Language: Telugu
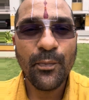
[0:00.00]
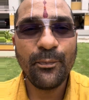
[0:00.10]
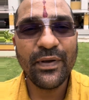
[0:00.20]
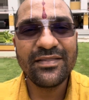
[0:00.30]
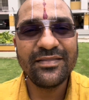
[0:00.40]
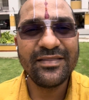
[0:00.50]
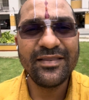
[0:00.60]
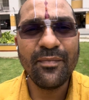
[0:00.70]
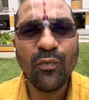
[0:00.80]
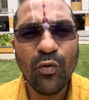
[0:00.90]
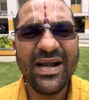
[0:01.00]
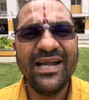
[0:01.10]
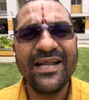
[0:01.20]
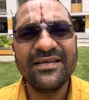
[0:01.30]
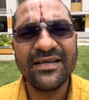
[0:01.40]
ప్రతి మూమెంట్
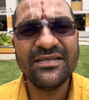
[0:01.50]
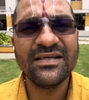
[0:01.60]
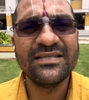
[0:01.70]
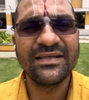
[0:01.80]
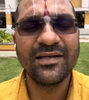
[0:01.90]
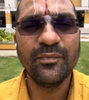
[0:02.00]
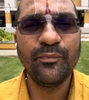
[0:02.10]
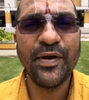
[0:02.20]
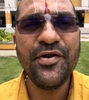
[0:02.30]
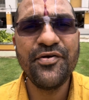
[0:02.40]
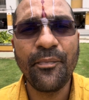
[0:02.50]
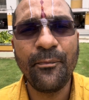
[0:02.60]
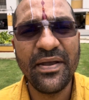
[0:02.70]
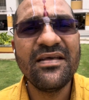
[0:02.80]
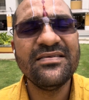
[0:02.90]
నేను ఎంజాయ్ చేయాలి పిన్ టు
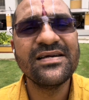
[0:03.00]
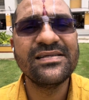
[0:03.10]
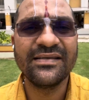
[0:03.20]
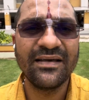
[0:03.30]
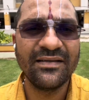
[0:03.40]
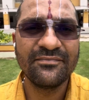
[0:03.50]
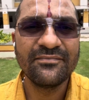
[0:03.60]
పిన్ ఎంజాయ్ చేయాలి